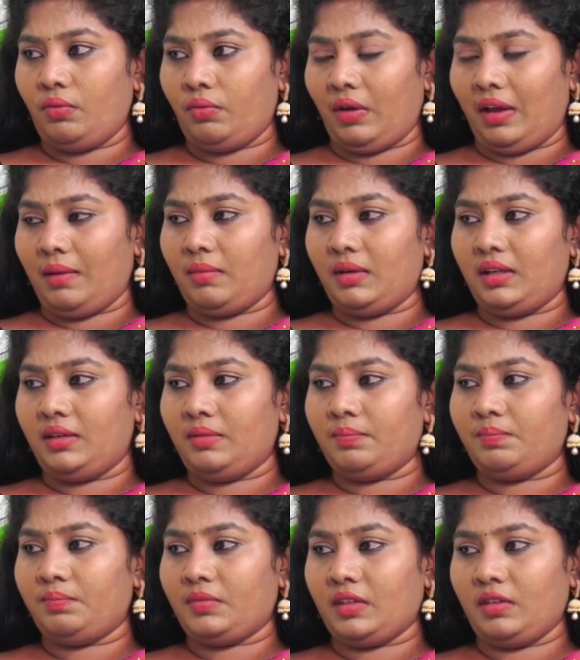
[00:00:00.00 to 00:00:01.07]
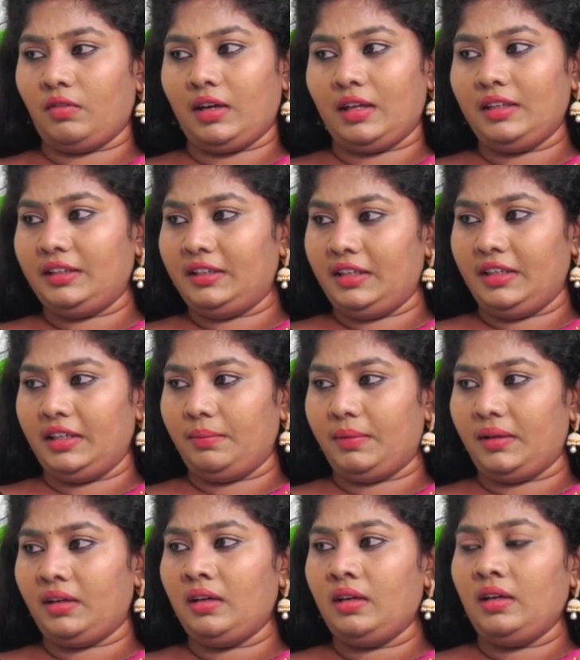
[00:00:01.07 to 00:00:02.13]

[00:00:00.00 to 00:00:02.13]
ఫ్యామిలీ వాళ్ళు టీడీపీ